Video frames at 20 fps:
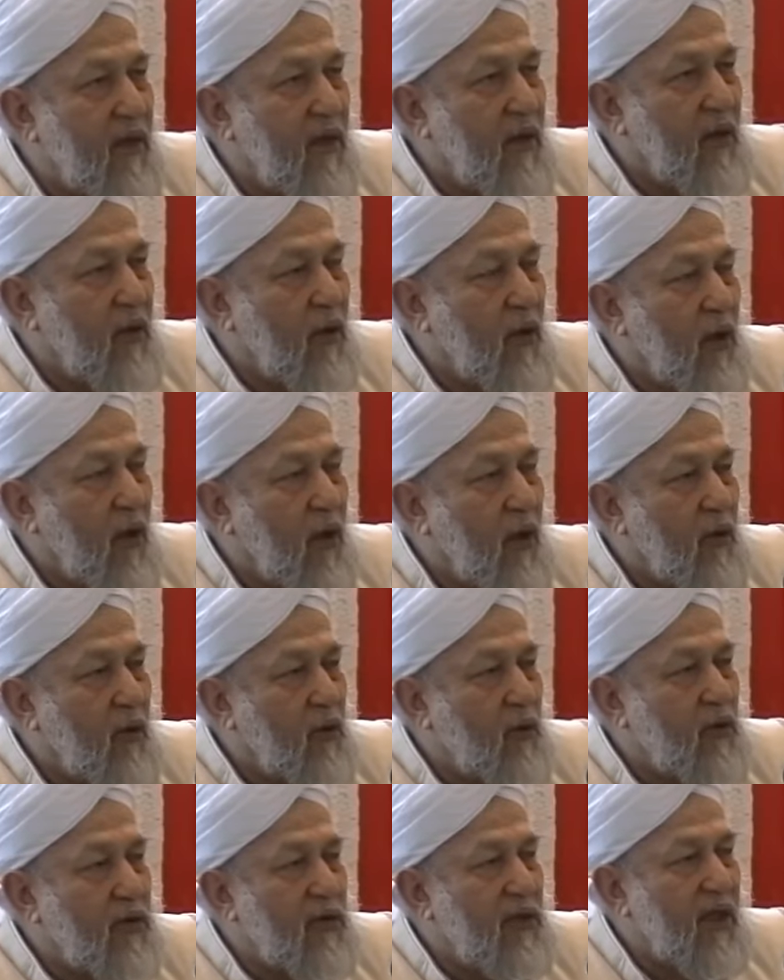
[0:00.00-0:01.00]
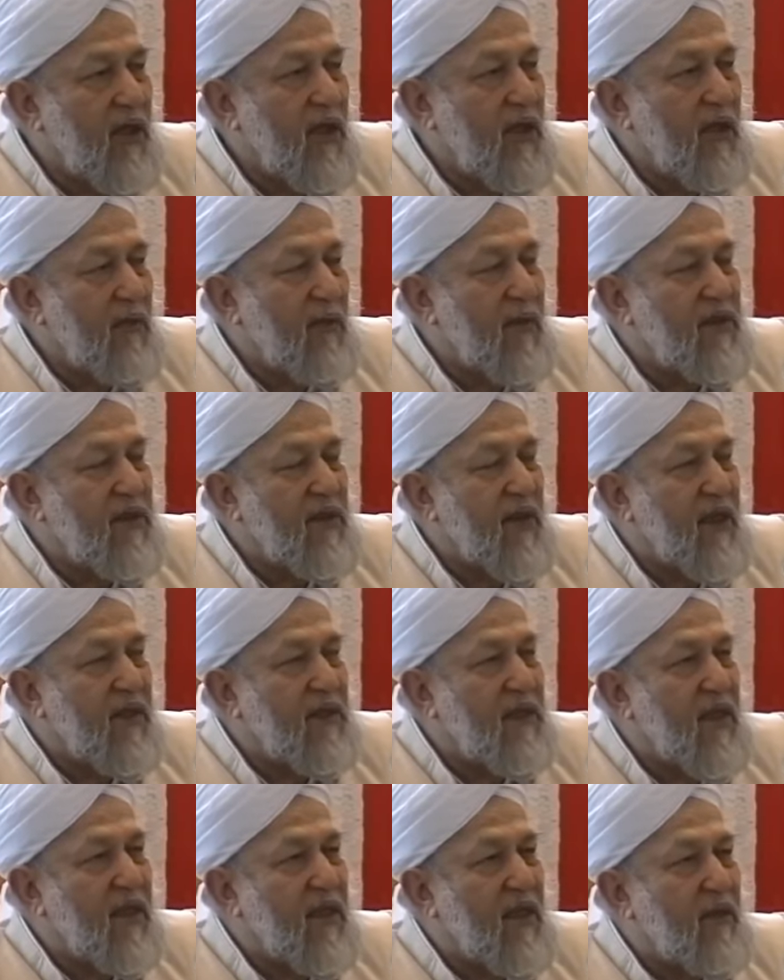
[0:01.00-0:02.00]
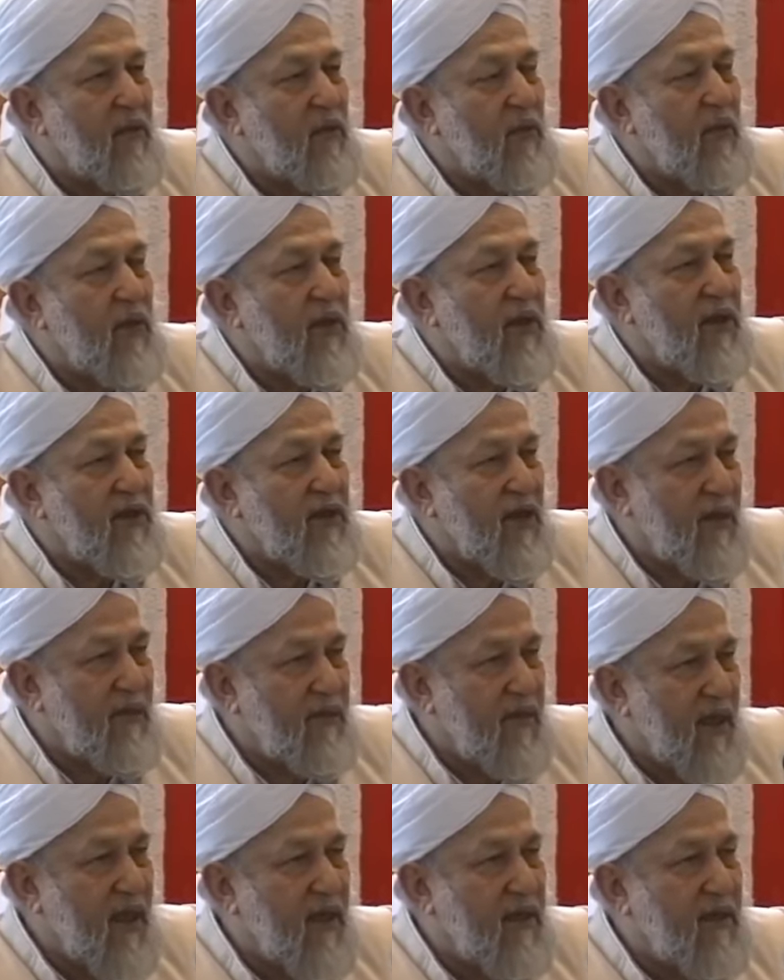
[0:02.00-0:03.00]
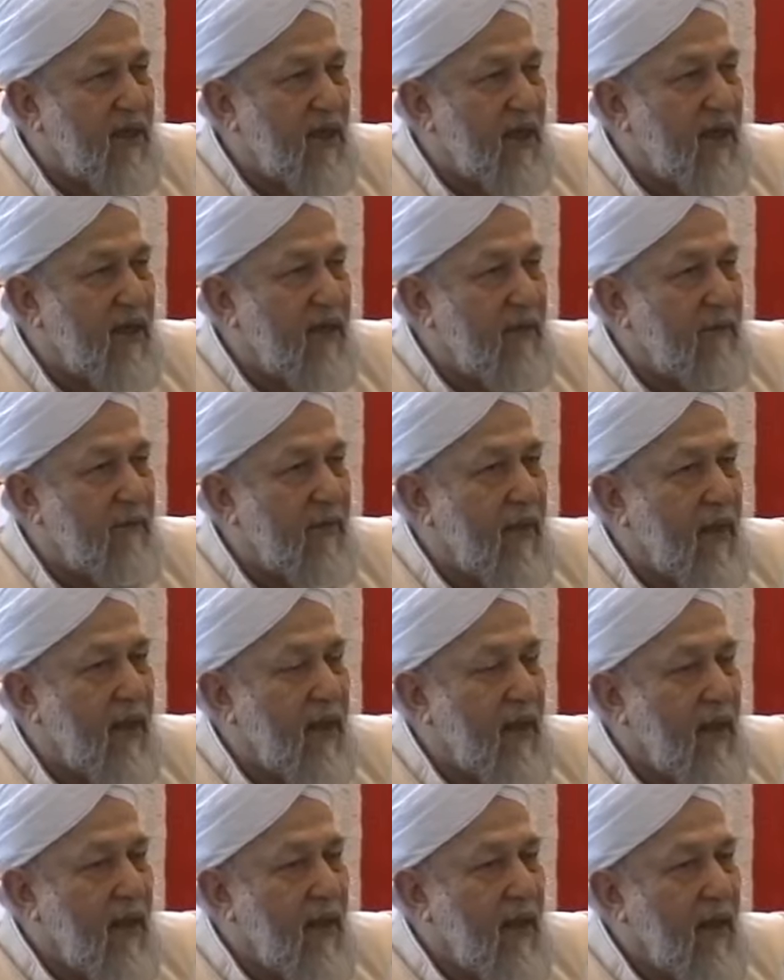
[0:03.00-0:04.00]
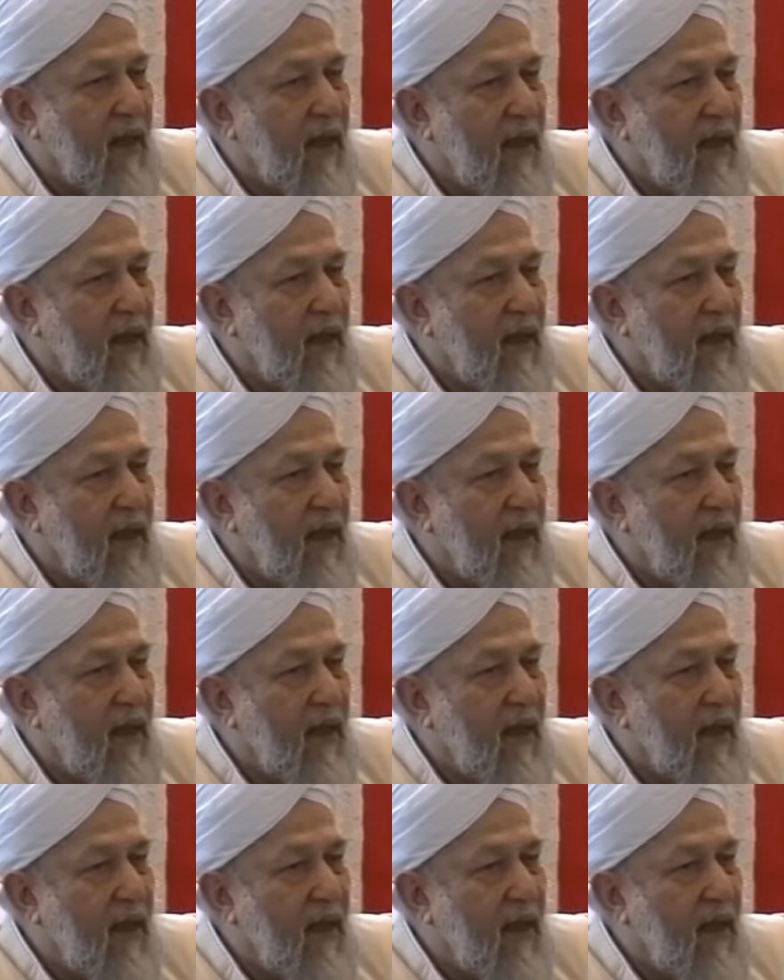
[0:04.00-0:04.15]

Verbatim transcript: Dengan itu, masalah ini akan lebih terbuka dengan jelas.